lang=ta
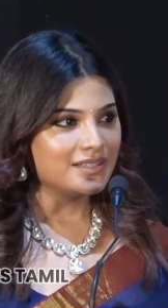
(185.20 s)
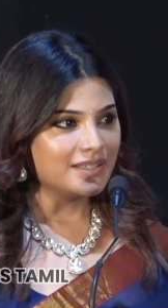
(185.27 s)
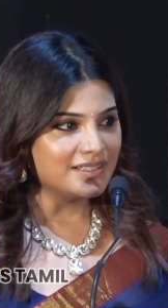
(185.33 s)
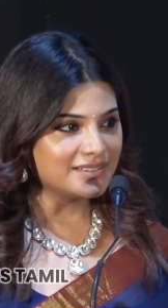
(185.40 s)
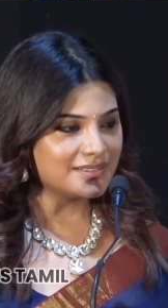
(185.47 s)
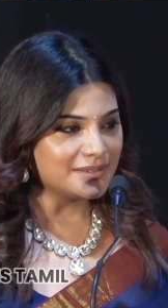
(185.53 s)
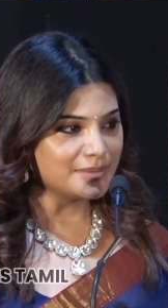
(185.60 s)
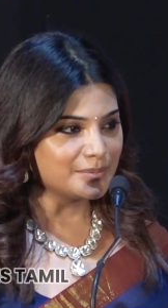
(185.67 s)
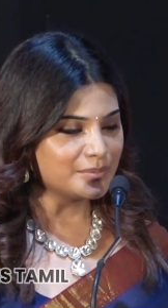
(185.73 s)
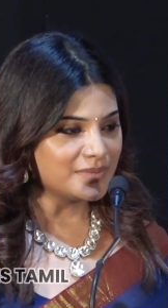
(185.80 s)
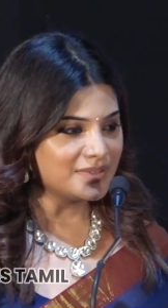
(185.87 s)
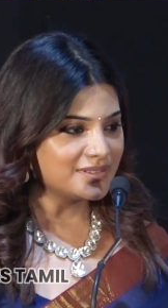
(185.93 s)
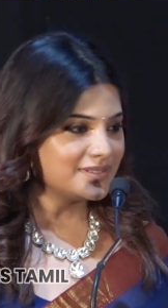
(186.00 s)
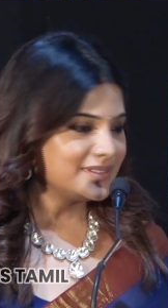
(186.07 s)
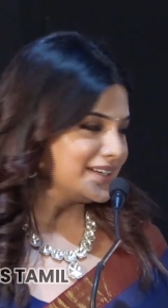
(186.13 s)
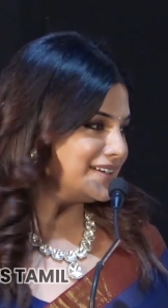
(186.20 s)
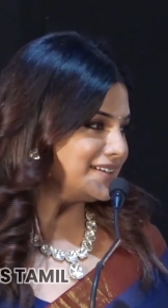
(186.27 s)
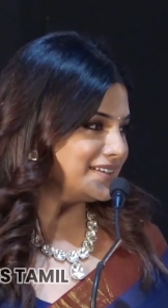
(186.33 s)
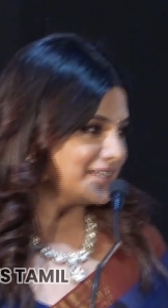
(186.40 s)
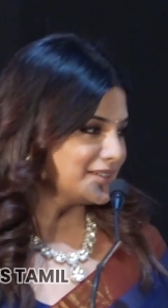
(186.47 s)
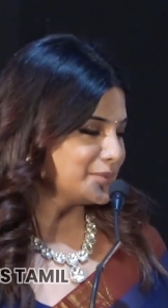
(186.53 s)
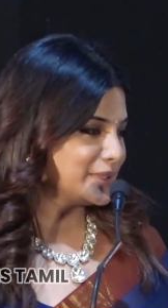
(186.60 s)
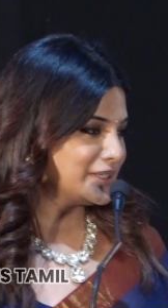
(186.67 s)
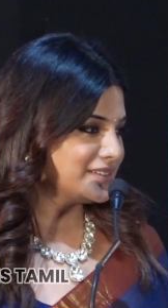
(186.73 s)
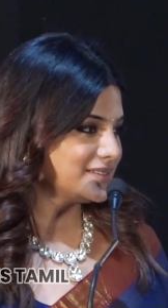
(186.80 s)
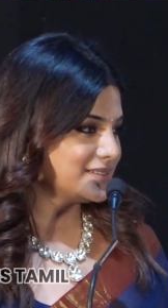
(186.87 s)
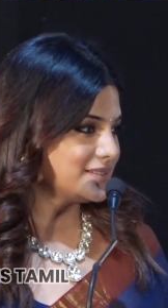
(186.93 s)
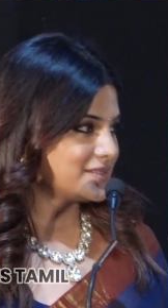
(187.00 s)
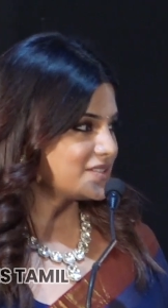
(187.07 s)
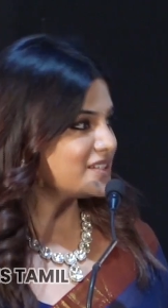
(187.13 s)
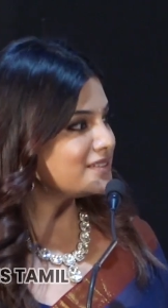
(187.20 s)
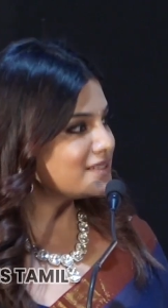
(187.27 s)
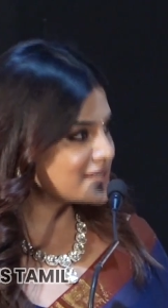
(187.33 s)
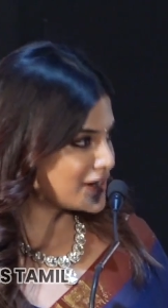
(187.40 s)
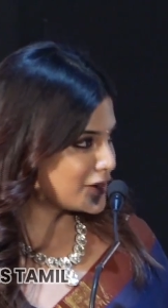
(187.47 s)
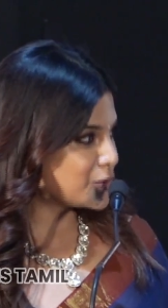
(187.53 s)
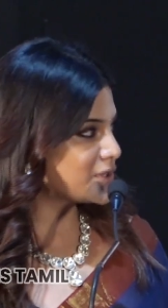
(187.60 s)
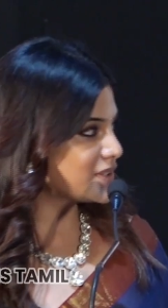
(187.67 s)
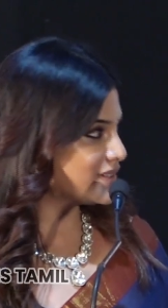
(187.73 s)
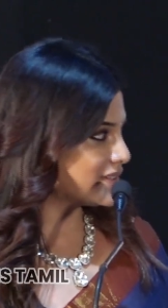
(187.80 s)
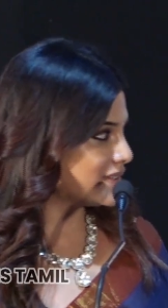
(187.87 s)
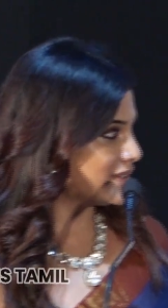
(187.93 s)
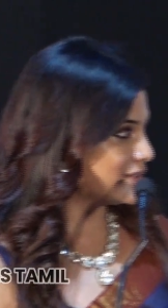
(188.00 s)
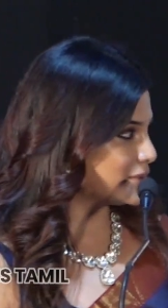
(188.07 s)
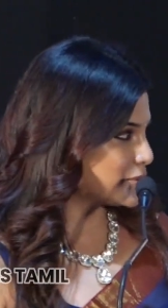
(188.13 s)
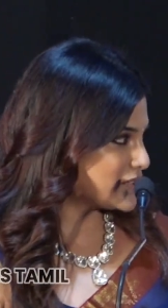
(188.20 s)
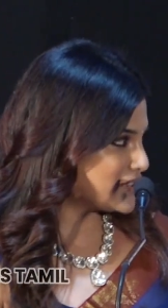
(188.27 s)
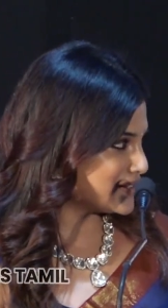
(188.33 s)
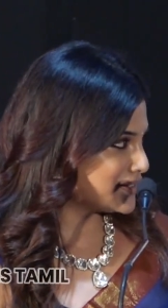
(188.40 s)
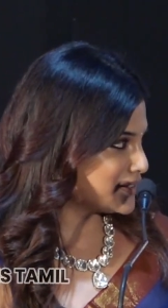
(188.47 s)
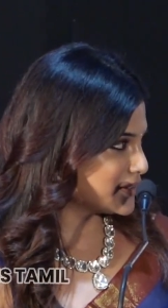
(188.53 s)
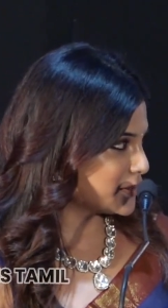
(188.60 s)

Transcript: இந்த தெரியல ஐ மீன் ஸ்ரீதர் சாரும் இருந்திருக்காரு ஒரு சின்ன